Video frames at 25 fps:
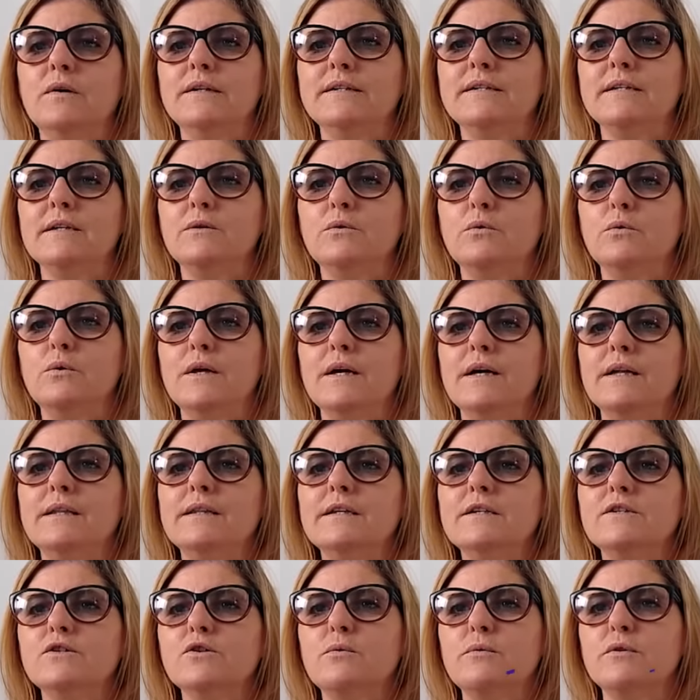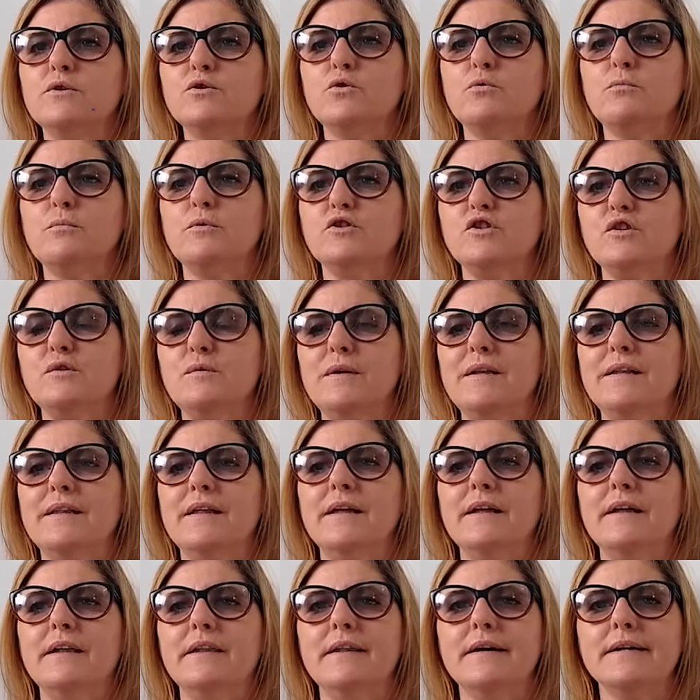a los estudiantes sobre sus
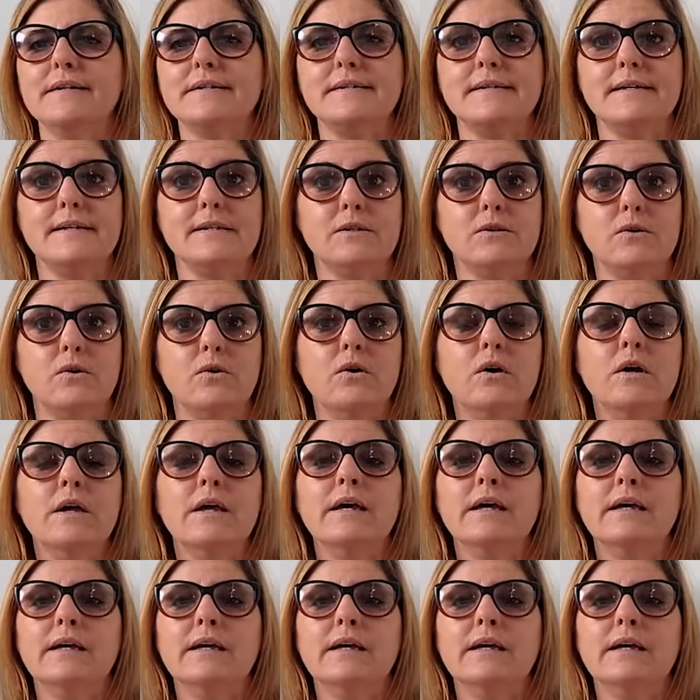posibilidades de acceso